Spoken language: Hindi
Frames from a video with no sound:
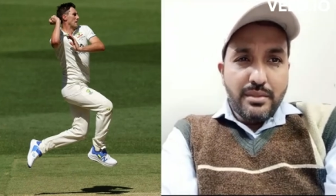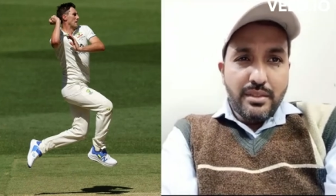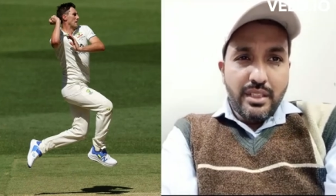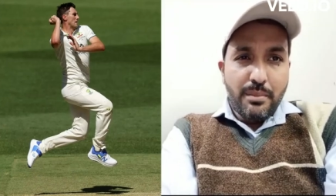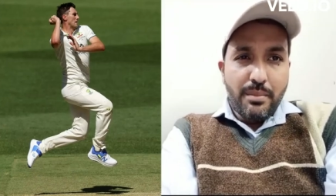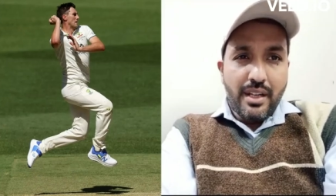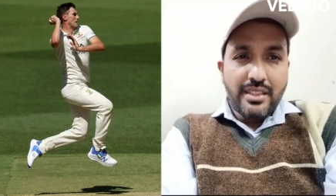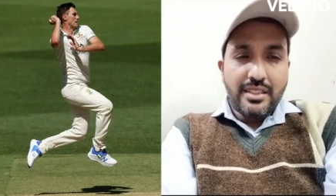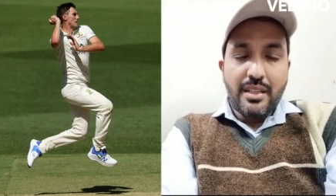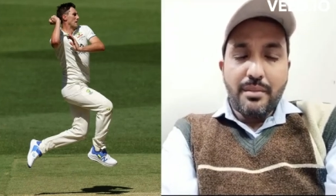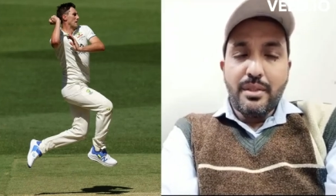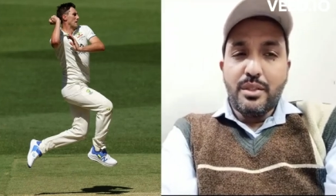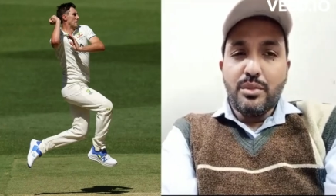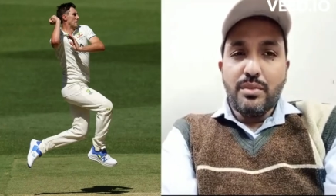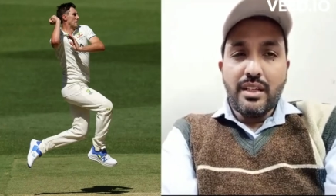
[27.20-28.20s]
से जब पाकिस्तान
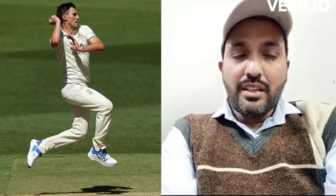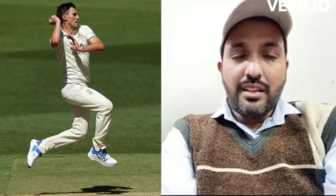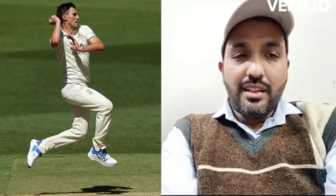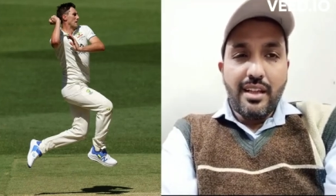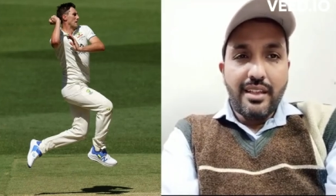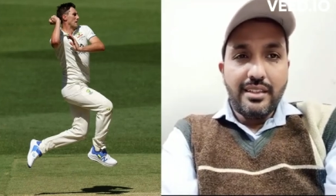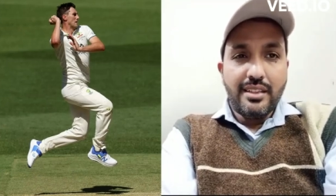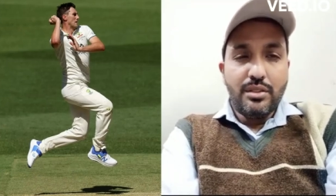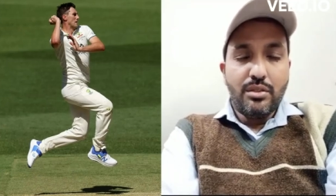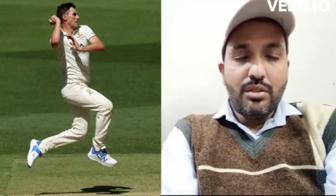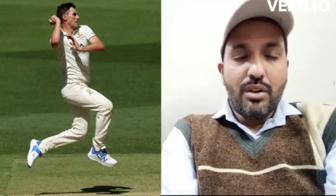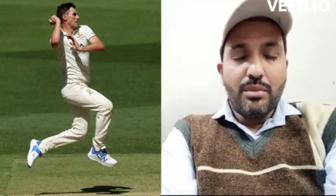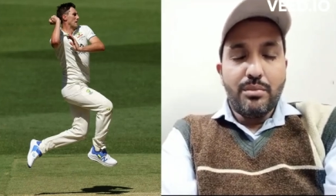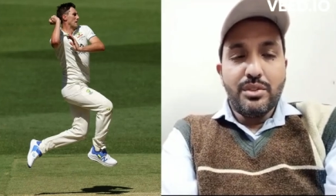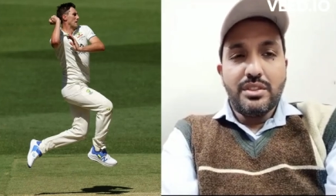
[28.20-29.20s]
में टूर करने आई थी तो
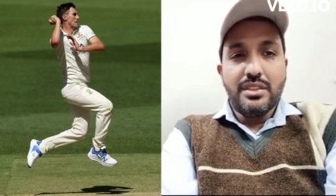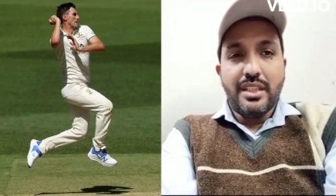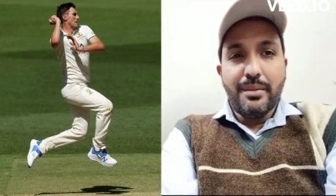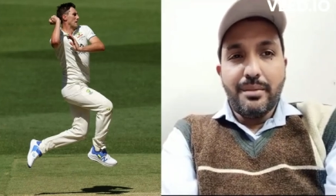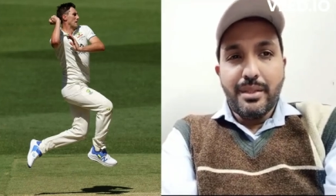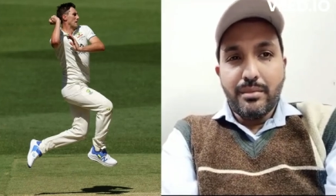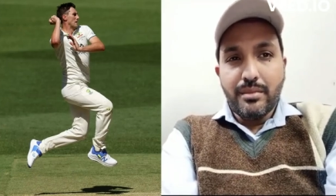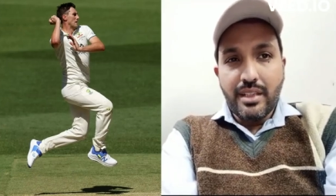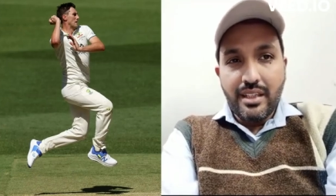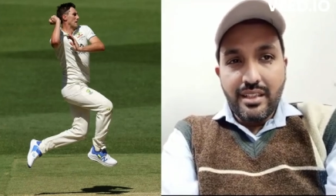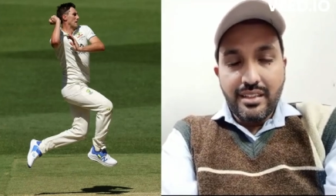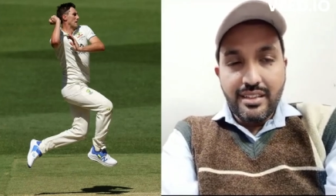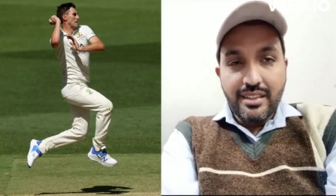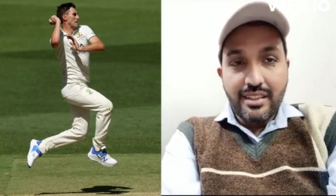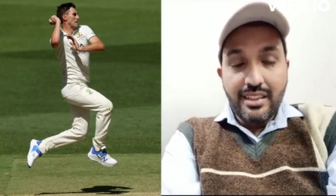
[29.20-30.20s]
ऑलमोस्ट सेम टीम खेल
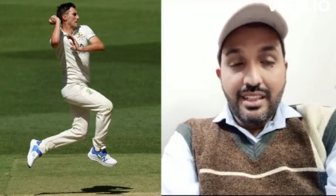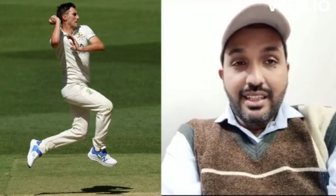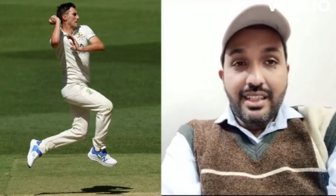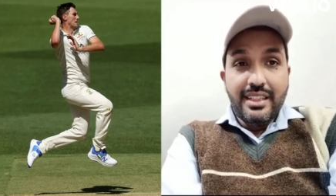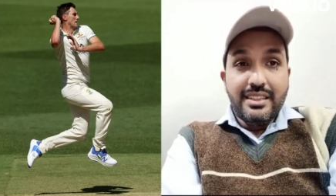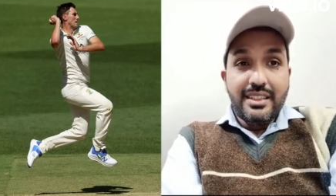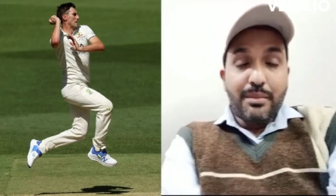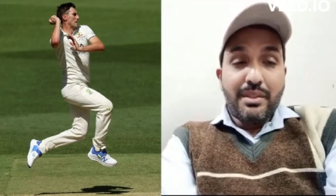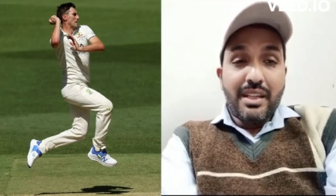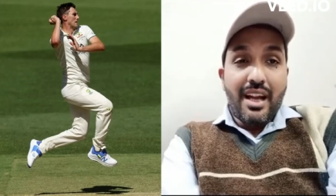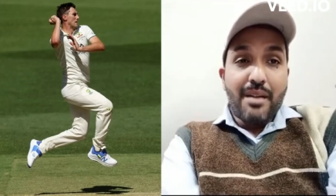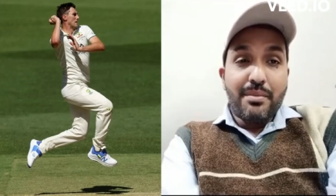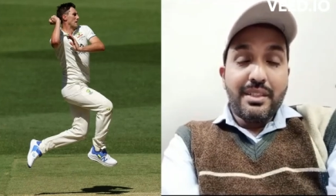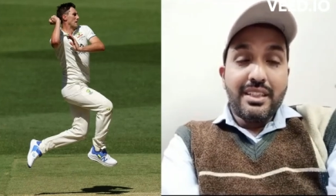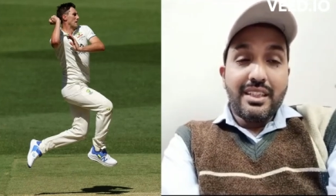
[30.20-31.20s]
रही थी जबकि
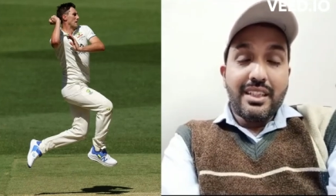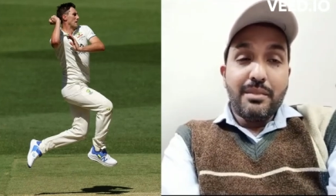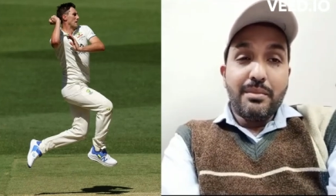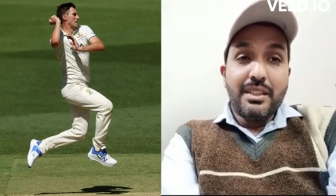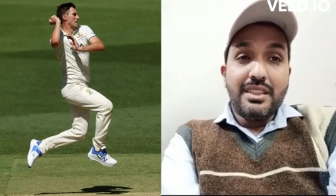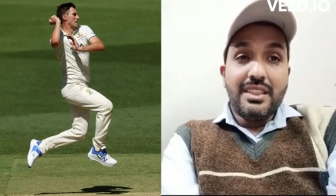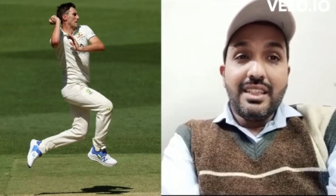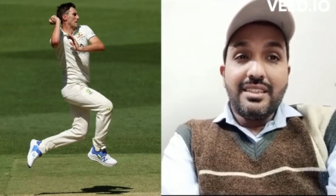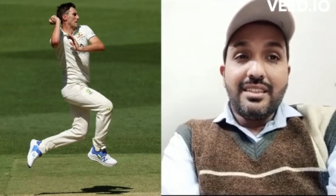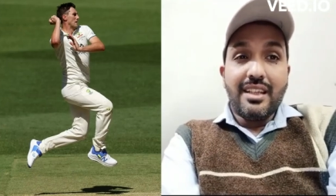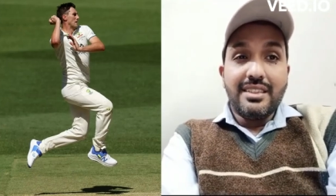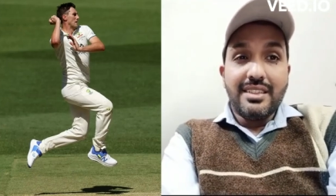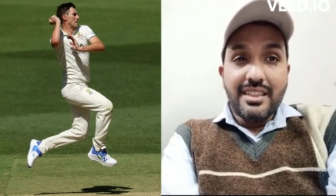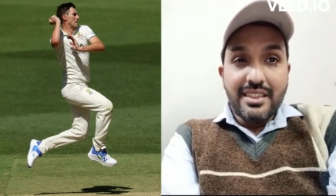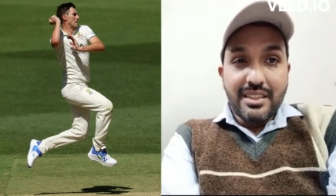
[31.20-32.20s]
आपके तकरीबन छः
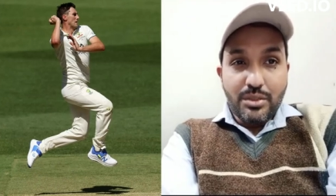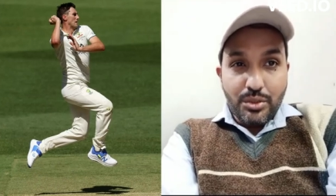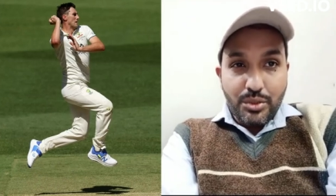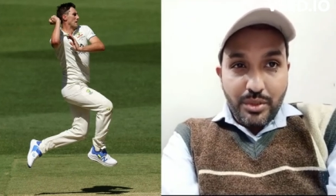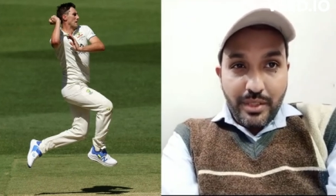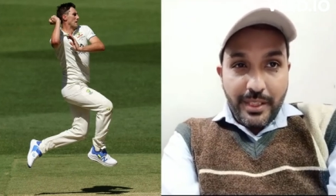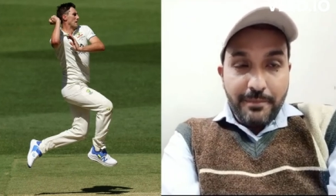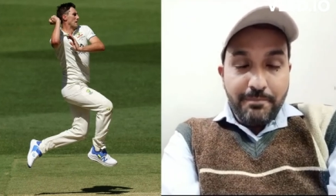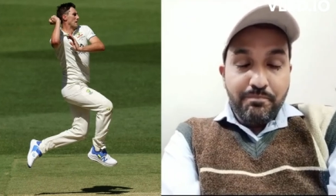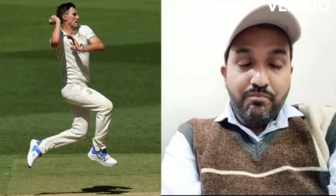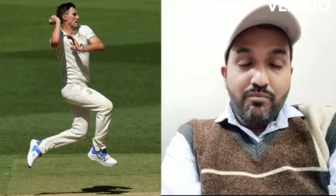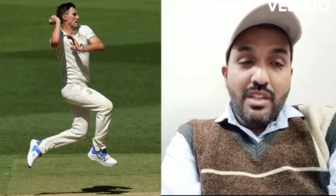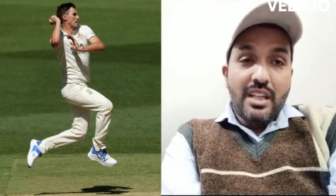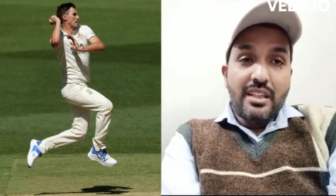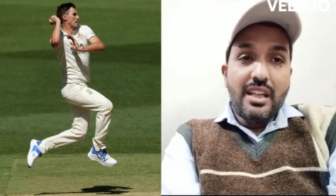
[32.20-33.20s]
सात चेंजेस हो चुके हैं
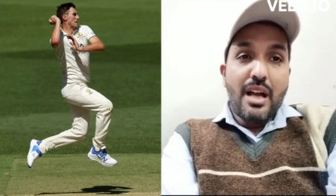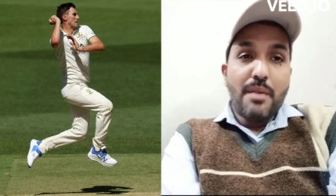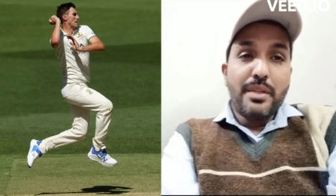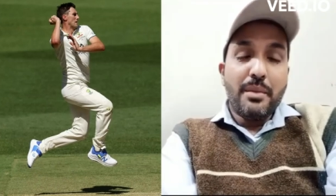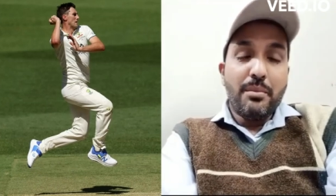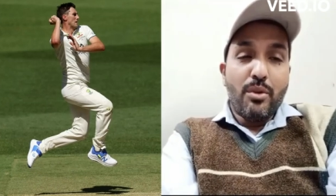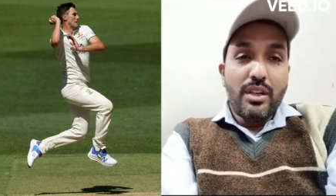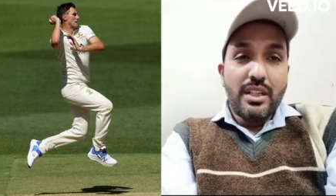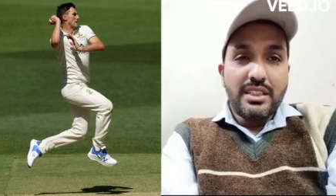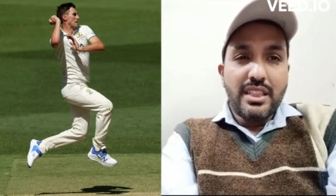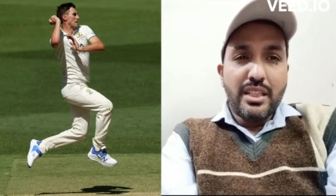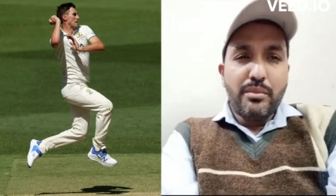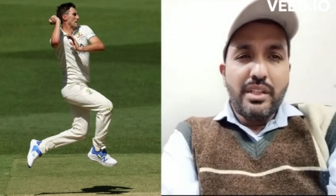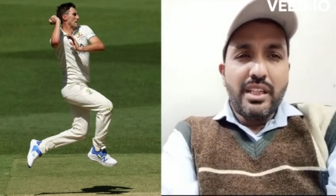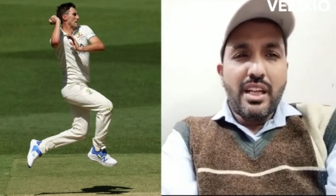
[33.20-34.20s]
ना आपके बॉलर
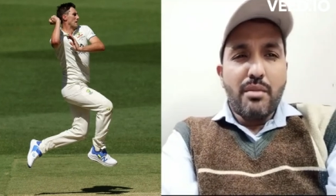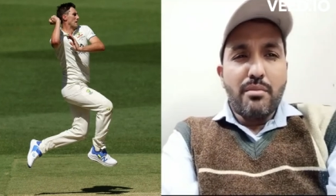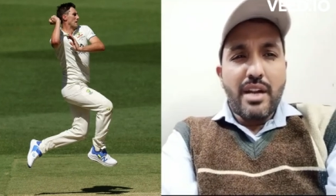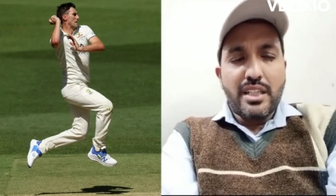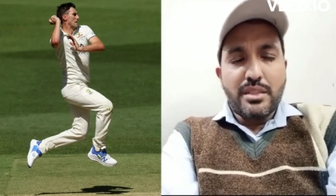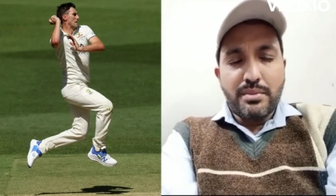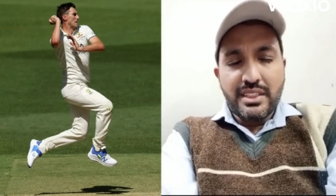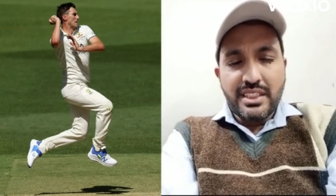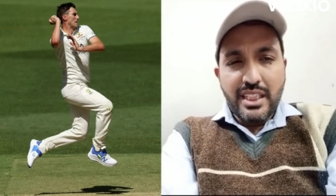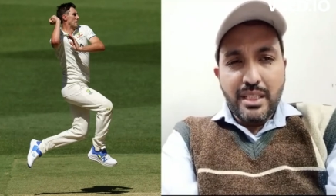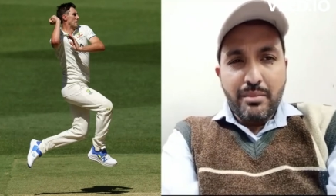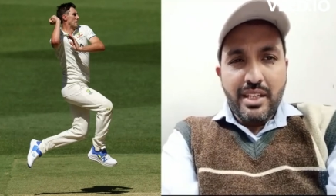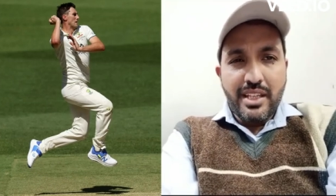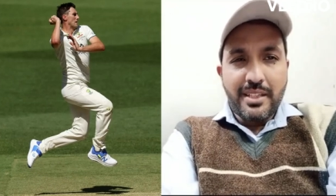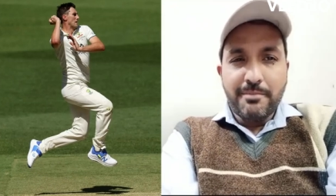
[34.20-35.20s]
सेम है ना बैट्समैन
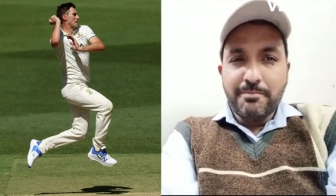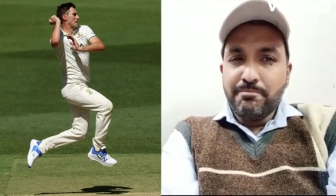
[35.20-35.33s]
सेम है